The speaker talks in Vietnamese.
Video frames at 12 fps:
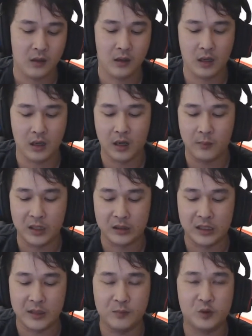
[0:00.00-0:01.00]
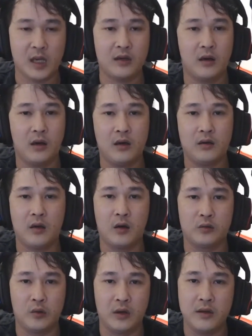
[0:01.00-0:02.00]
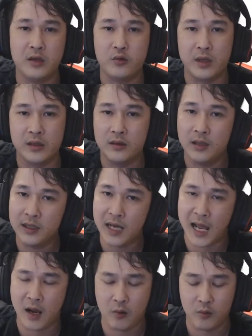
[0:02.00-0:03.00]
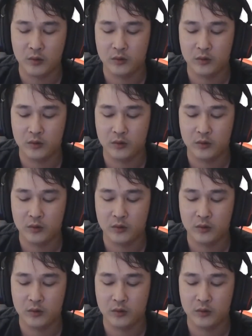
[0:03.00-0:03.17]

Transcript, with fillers: à, mình kiểm soát nó coi tụi nó di chuyển như thế nào